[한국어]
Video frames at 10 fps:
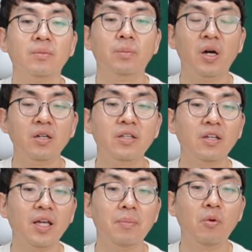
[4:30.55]
뭘
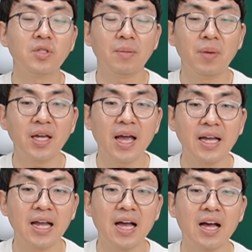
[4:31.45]
이렇게 복잡하게
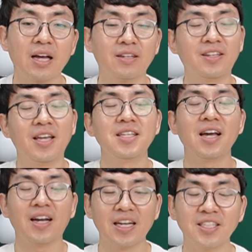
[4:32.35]
하나 이렇게
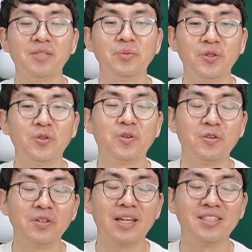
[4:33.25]
생각하시는
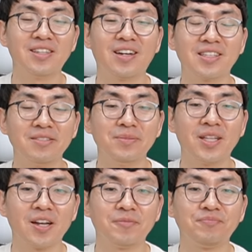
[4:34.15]
분도 계실 것 같습니다.